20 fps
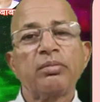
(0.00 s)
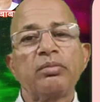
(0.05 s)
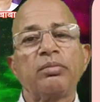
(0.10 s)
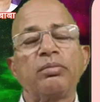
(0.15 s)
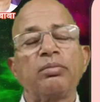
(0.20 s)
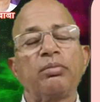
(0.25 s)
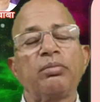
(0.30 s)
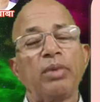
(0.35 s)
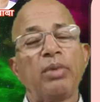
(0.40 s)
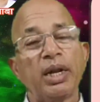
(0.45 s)

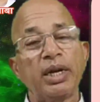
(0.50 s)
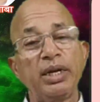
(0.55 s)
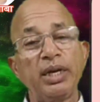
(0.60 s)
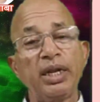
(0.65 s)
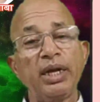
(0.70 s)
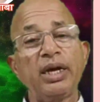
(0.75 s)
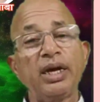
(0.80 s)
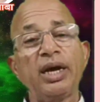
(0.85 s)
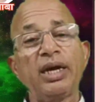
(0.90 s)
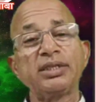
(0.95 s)
मरने
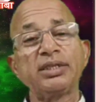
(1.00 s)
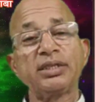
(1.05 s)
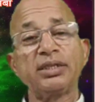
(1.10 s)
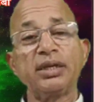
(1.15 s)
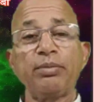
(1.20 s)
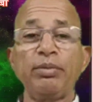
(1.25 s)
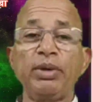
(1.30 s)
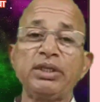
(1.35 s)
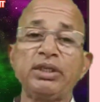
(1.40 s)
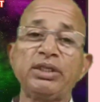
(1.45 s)
का
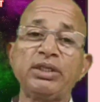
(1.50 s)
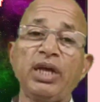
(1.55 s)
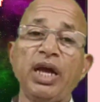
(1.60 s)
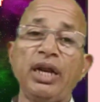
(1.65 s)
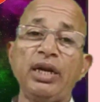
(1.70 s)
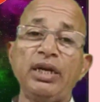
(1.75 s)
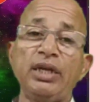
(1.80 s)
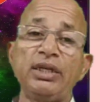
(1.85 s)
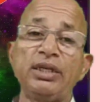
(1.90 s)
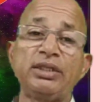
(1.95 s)
समय
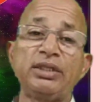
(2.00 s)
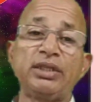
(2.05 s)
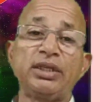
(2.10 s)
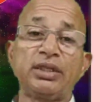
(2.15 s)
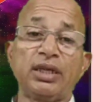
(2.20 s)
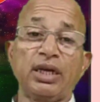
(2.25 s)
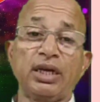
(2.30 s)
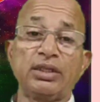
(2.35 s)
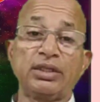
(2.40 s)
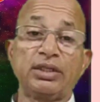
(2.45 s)
स्थान निश्चित
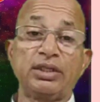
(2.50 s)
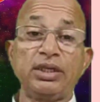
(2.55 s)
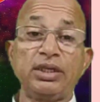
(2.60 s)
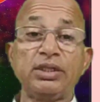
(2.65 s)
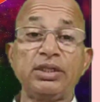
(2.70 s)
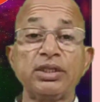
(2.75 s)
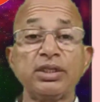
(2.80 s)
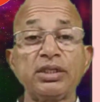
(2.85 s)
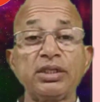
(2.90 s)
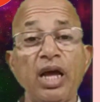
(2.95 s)
है जिस
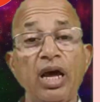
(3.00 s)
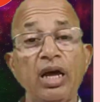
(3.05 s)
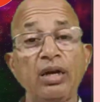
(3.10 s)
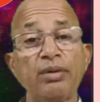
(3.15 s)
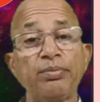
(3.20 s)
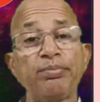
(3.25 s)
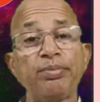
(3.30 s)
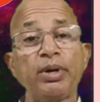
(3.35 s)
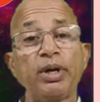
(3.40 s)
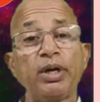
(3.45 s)
स्थान
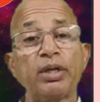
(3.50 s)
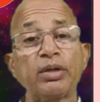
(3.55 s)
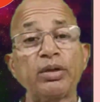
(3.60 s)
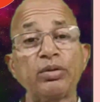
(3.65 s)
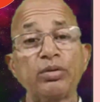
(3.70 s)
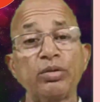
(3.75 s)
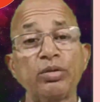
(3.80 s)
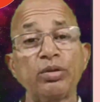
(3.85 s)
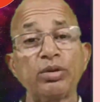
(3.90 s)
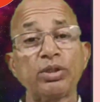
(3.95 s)
पर
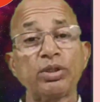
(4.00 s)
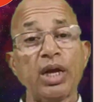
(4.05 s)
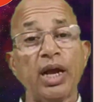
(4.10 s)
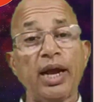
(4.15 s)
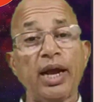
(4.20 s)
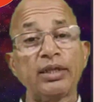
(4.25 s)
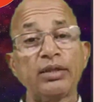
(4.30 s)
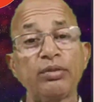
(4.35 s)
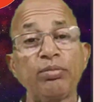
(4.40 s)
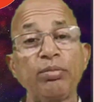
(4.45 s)
उस
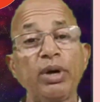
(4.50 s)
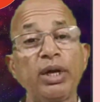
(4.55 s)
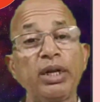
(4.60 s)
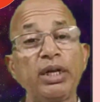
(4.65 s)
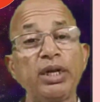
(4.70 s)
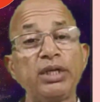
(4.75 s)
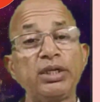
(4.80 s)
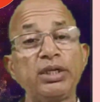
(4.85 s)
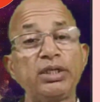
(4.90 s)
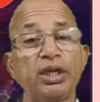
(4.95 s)
आत्मा
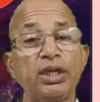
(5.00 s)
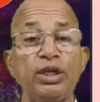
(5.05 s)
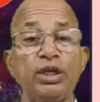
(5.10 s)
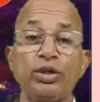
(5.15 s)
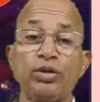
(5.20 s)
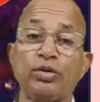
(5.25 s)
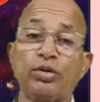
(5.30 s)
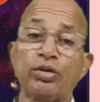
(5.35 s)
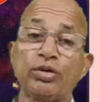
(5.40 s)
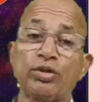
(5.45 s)
ने शरीर
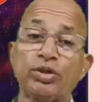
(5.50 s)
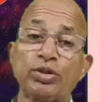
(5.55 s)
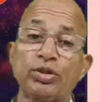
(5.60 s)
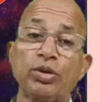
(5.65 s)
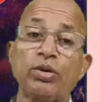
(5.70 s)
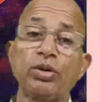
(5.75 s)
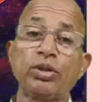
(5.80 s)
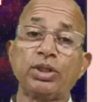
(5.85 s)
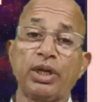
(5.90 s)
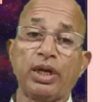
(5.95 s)
को
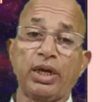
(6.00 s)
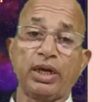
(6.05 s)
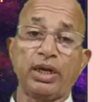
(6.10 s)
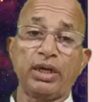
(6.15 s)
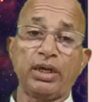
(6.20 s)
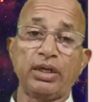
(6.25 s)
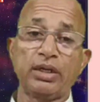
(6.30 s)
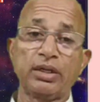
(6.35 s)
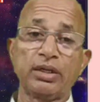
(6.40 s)
छोड़ना है